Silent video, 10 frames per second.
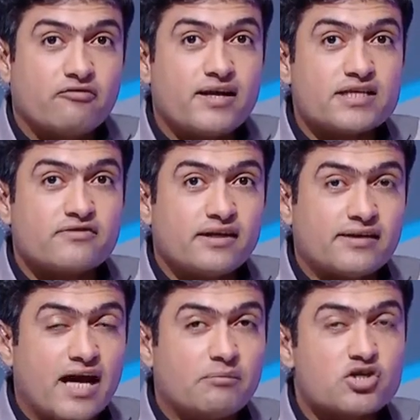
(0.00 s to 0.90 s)
في ناس في
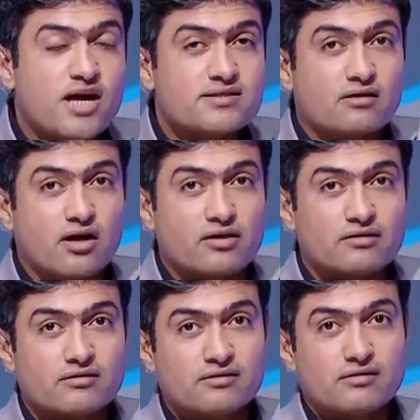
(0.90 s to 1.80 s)
الاتحاد مش عايزه تغير
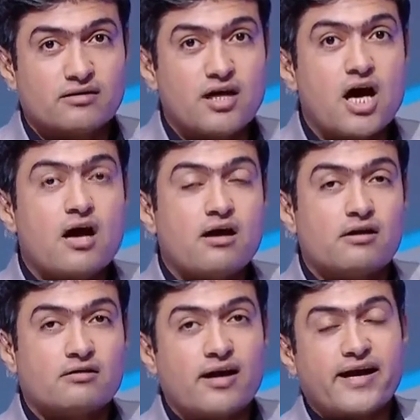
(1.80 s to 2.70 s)

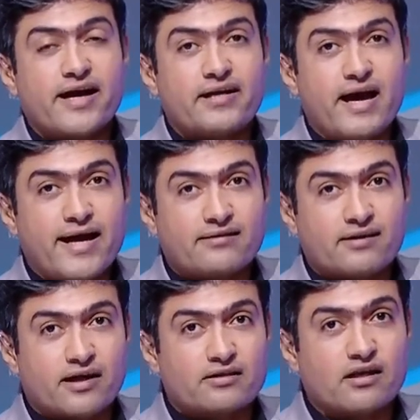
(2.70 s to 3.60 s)
لدرجه ان
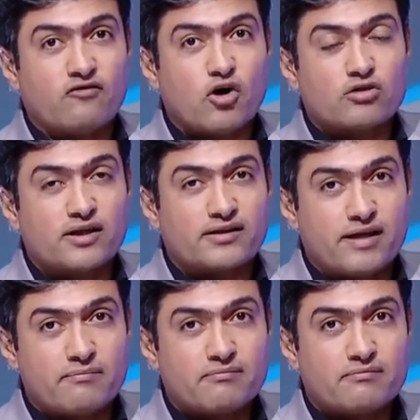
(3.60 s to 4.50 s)
حتى التفاوض اللي
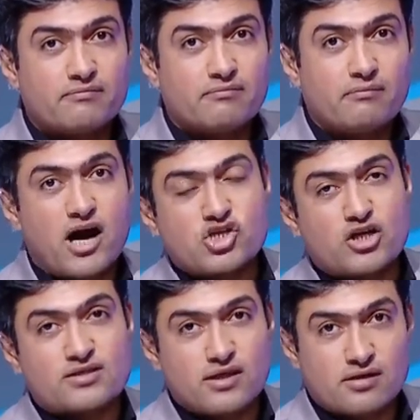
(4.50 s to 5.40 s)
تم مع
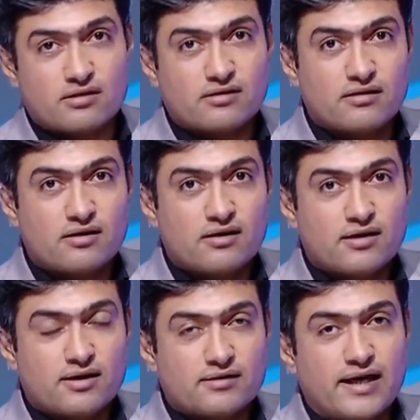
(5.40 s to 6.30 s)
شخصيه
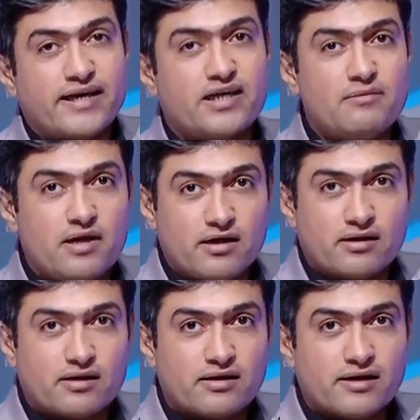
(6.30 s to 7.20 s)

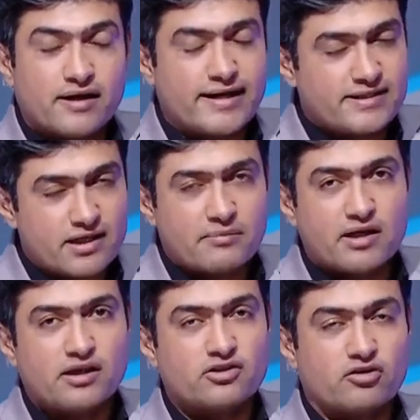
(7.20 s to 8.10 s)
تحكيميه جديره
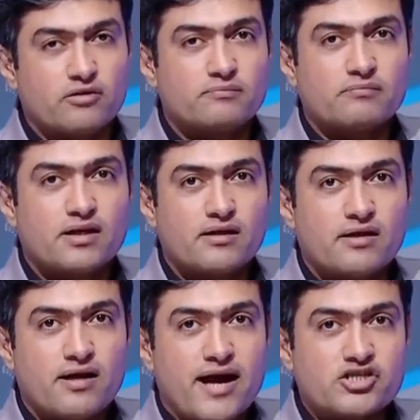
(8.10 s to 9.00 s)
بالاحترام
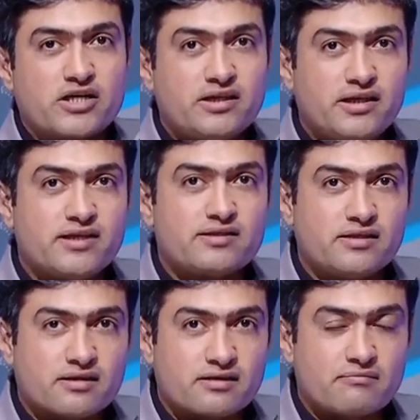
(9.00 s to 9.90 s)
عشان يجي
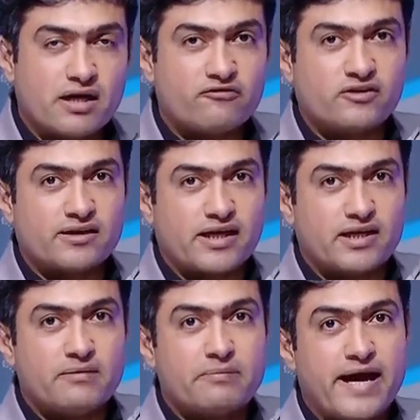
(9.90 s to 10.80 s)
يدير ملف
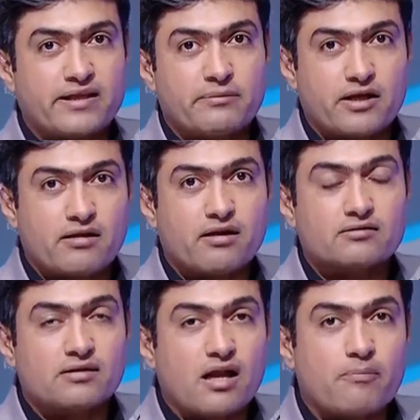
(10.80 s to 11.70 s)
التحكيم بعد بيريرا
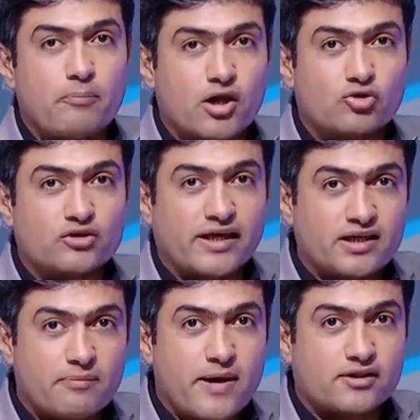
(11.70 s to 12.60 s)
طلب برضه
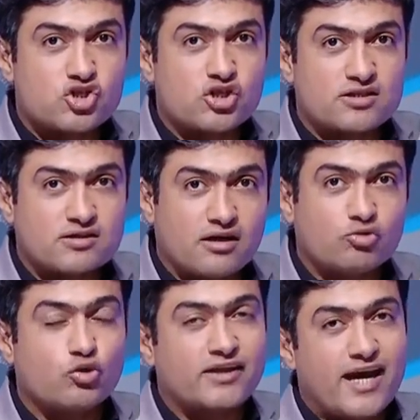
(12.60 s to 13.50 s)
تغيير بعض
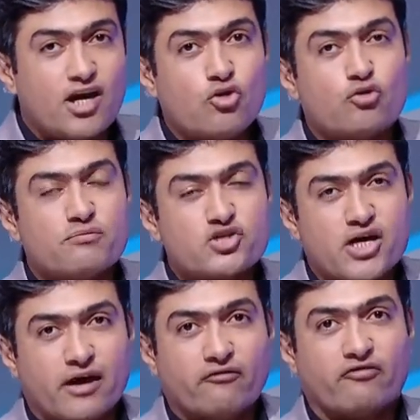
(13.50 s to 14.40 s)
الشخصيات واتقال له
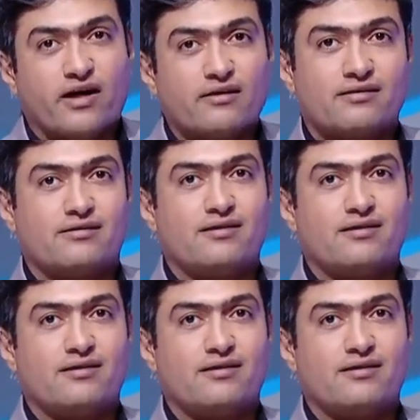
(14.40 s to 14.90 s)
مش هينفع